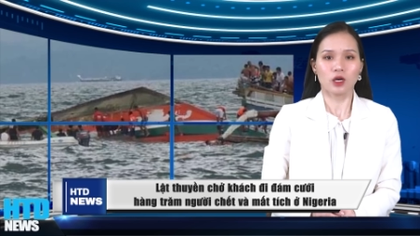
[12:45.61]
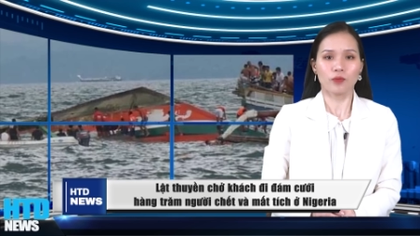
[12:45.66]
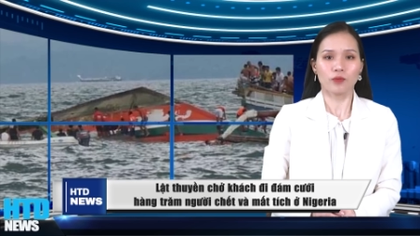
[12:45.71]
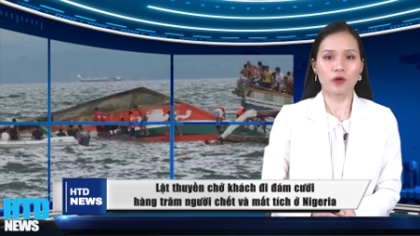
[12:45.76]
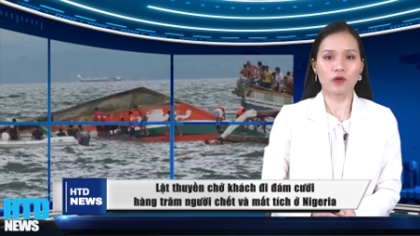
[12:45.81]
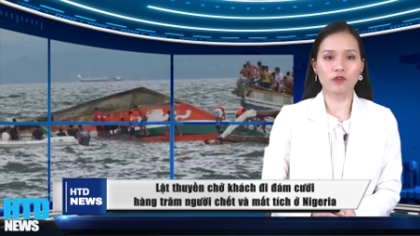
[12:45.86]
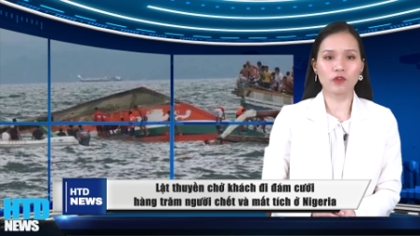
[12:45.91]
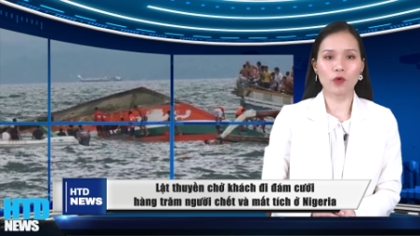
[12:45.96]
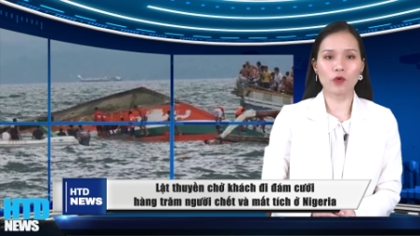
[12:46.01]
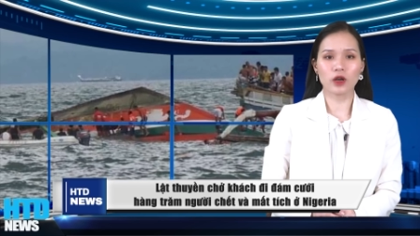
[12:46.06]

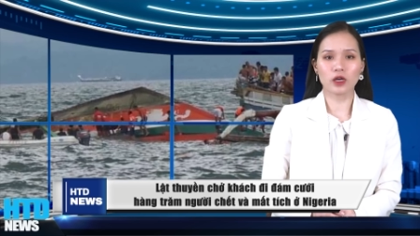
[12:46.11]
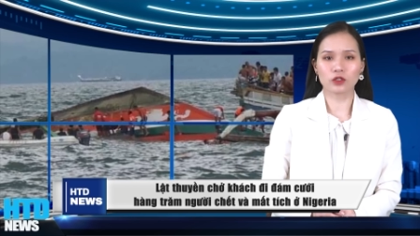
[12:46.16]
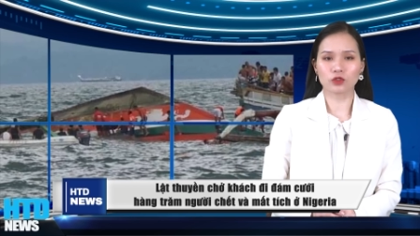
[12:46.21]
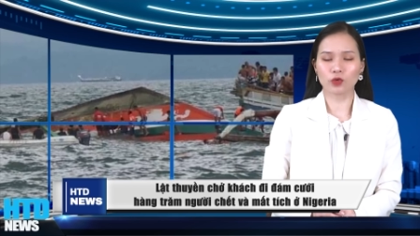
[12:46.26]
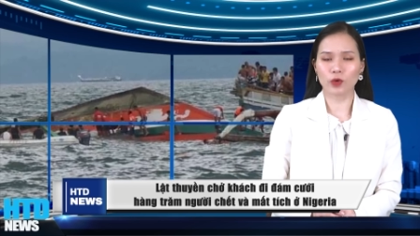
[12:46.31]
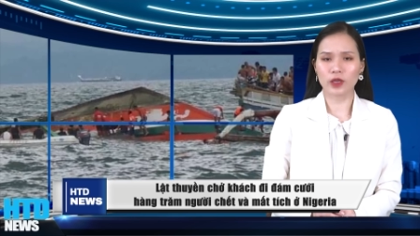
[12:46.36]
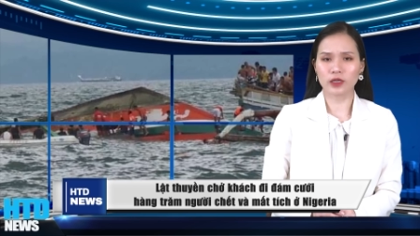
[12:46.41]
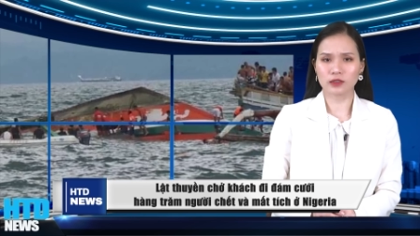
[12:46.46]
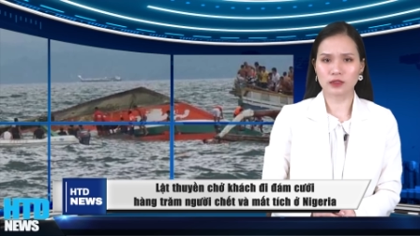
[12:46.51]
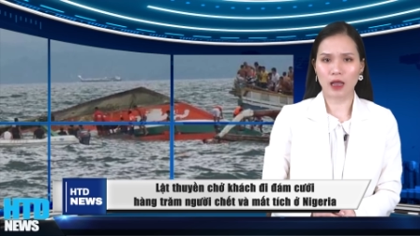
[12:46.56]
Một vụ lật
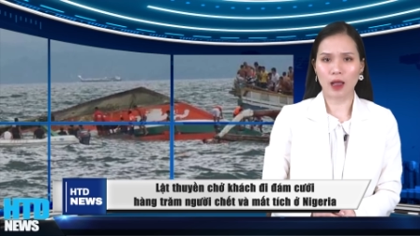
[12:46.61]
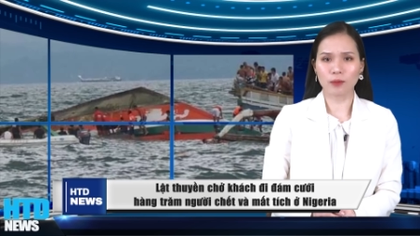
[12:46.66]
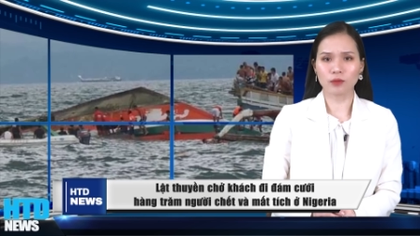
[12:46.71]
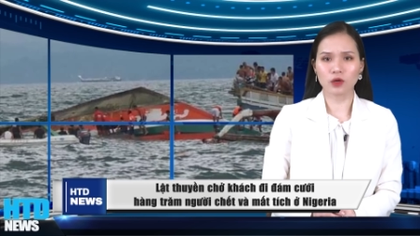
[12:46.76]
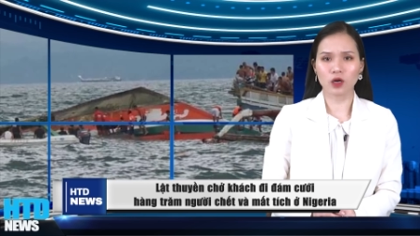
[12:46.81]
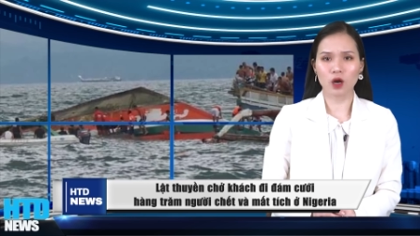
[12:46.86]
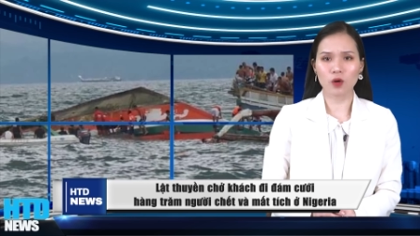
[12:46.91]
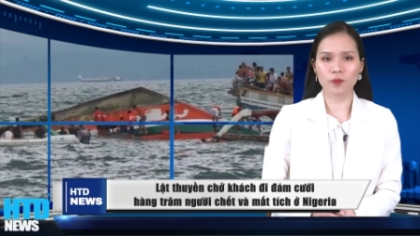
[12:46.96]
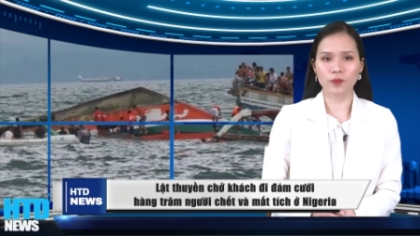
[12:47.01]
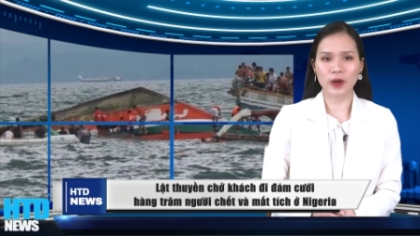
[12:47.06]
thuyền thảm
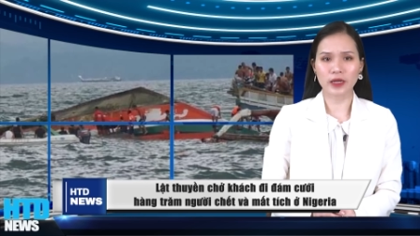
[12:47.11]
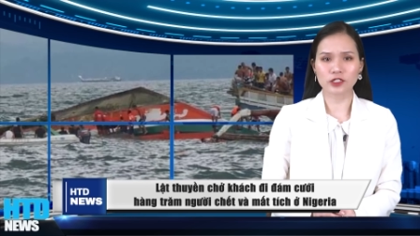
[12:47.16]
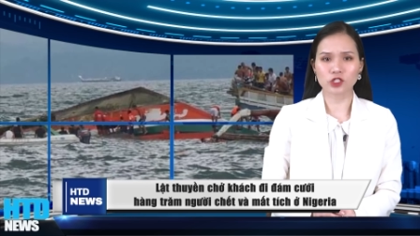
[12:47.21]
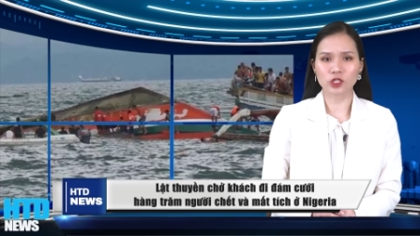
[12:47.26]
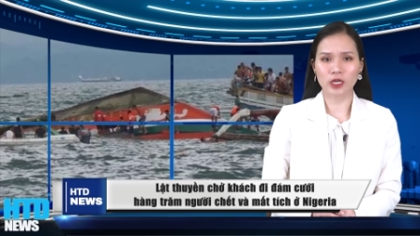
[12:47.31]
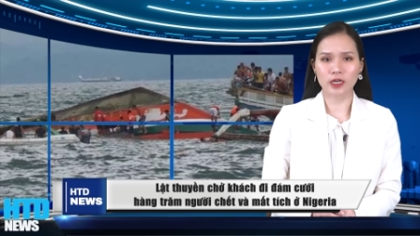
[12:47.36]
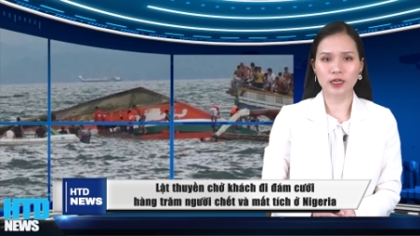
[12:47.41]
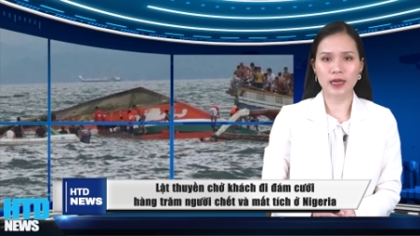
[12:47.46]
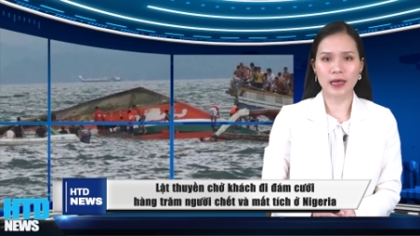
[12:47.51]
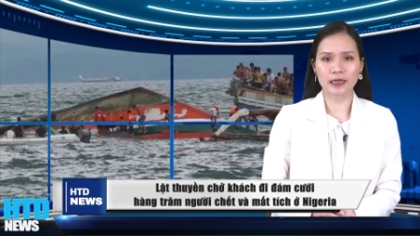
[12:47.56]
khốc đã
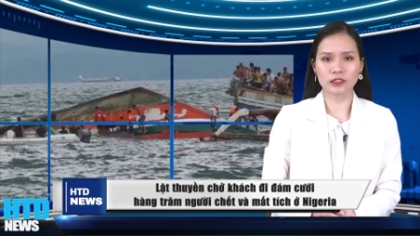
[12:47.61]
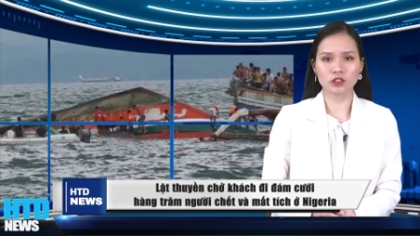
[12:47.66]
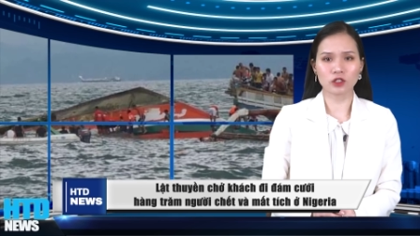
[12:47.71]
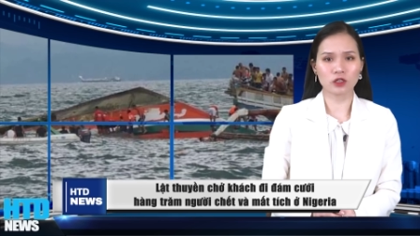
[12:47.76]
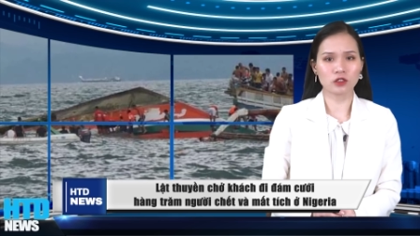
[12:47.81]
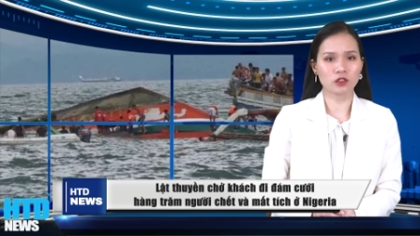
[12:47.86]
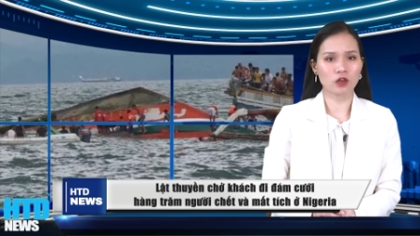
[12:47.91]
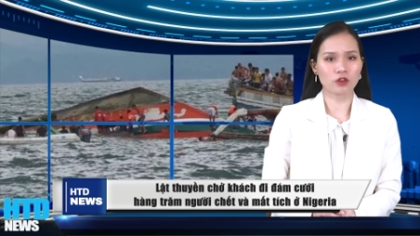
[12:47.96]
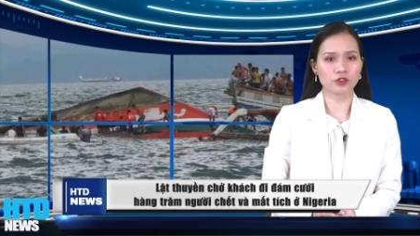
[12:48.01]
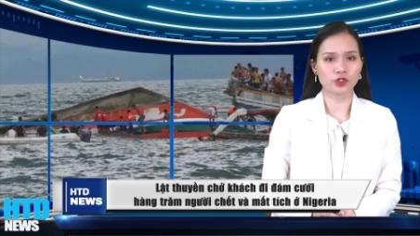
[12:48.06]
xảy ra
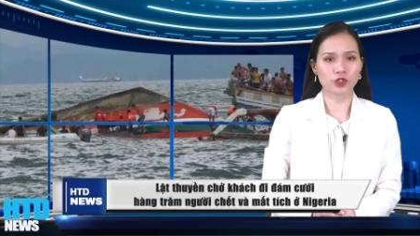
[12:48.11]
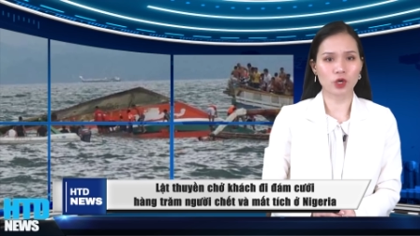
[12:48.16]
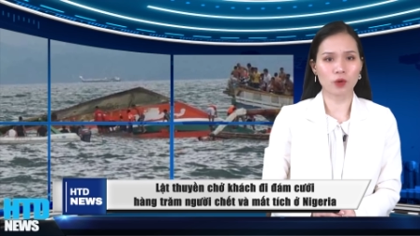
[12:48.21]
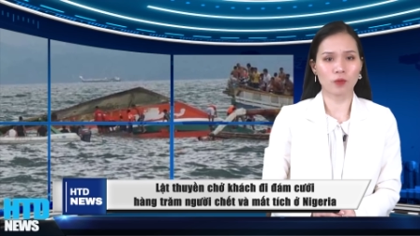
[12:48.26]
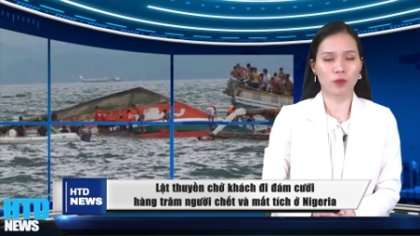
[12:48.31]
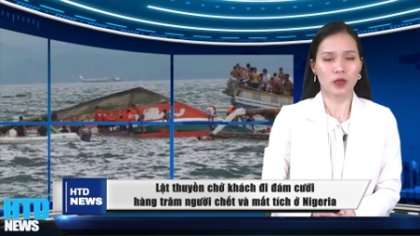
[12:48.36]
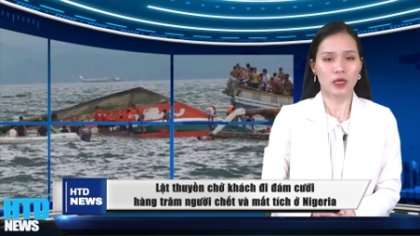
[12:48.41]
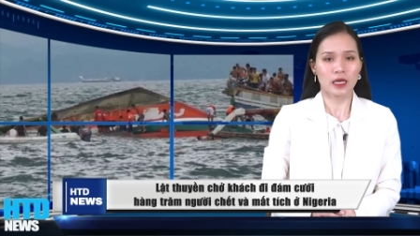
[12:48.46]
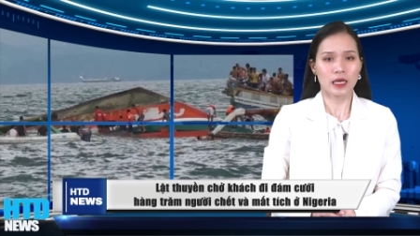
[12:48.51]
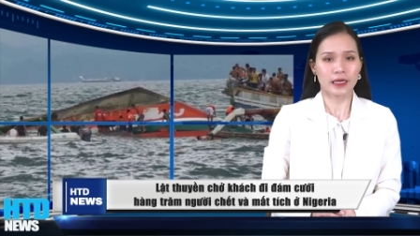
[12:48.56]
trên con
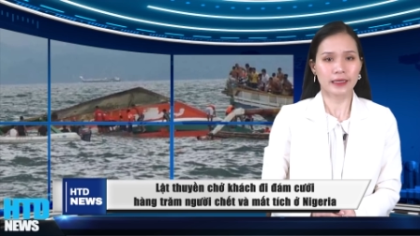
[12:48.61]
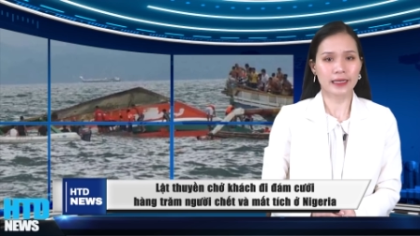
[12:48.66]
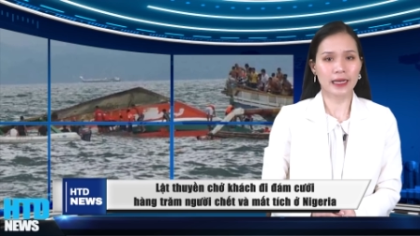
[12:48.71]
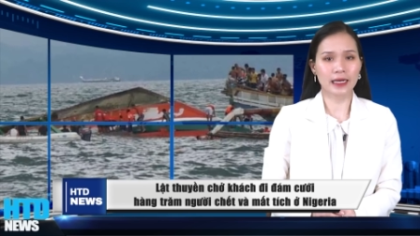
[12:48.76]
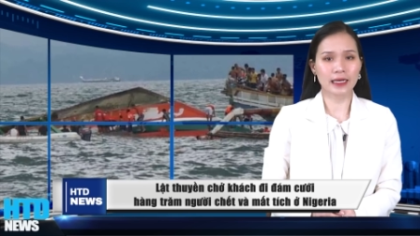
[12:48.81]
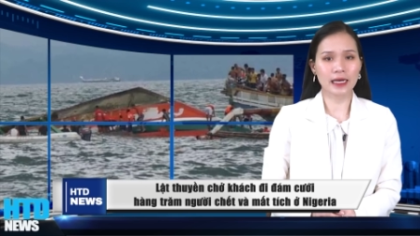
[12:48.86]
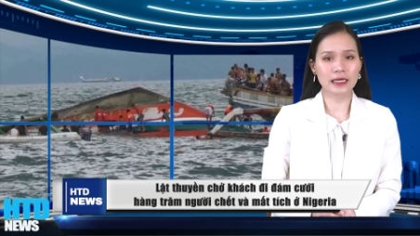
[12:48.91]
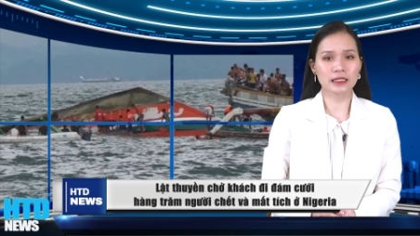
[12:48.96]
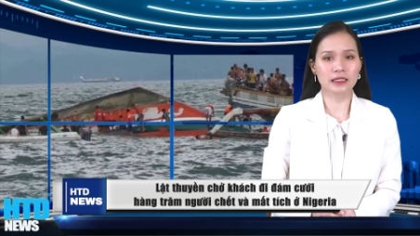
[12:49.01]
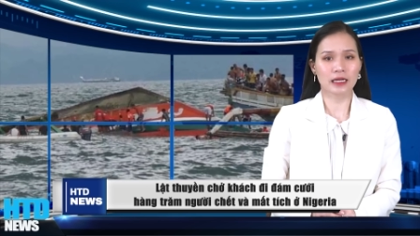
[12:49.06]
sông
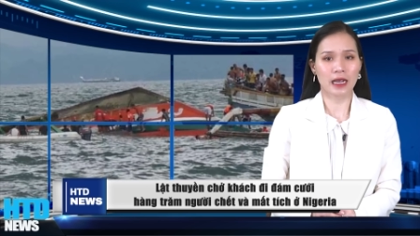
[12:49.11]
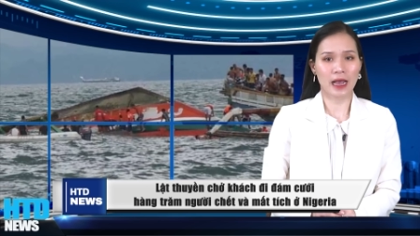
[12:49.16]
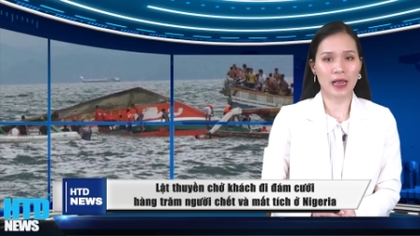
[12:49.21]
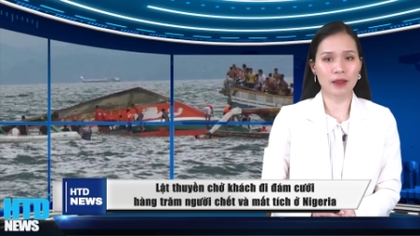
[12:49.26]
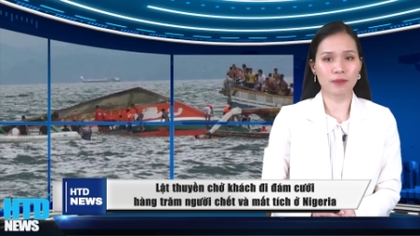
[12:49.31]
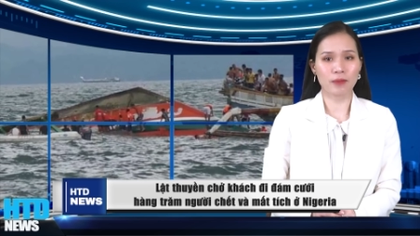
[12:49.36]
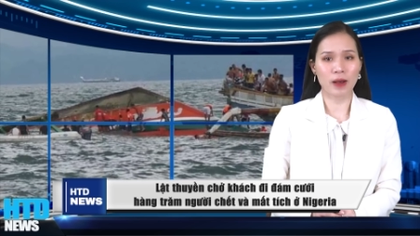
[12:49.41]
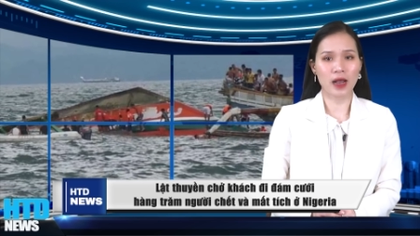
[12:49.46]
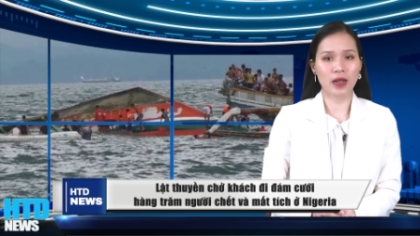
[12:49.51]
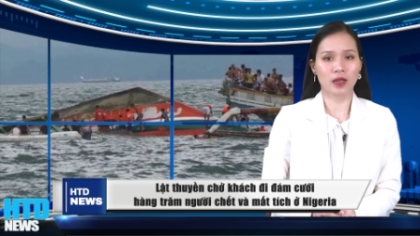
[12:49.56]
ngăn cách
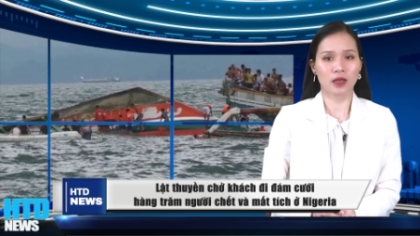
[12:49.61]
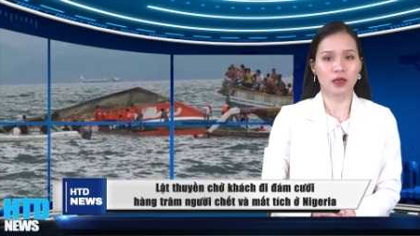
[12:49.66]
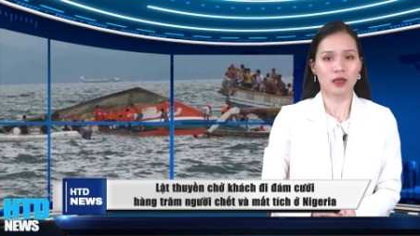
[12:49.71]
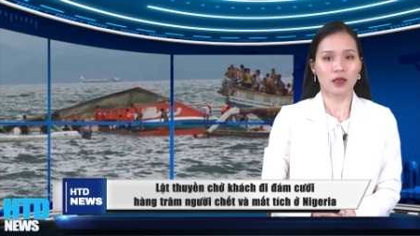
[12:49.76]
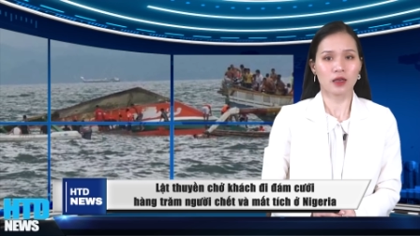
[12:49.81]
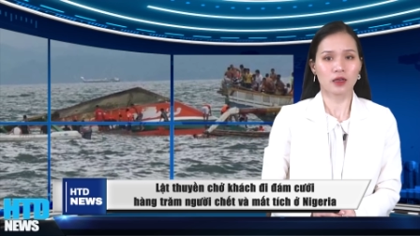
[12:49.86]
hai bang